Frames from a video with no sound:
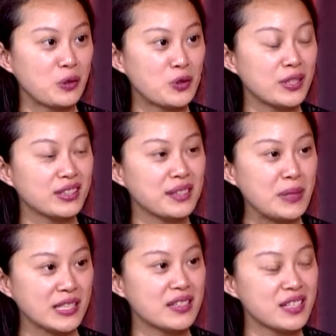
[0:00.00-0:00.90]
我觉得灯
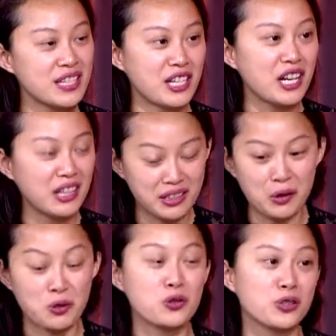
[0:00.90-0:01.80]
本身是一个很
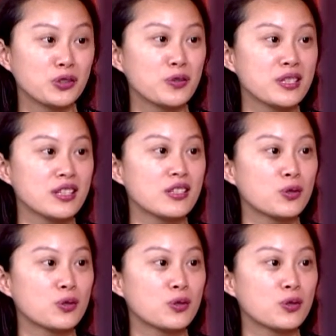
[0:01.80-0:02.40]
有趣的东西，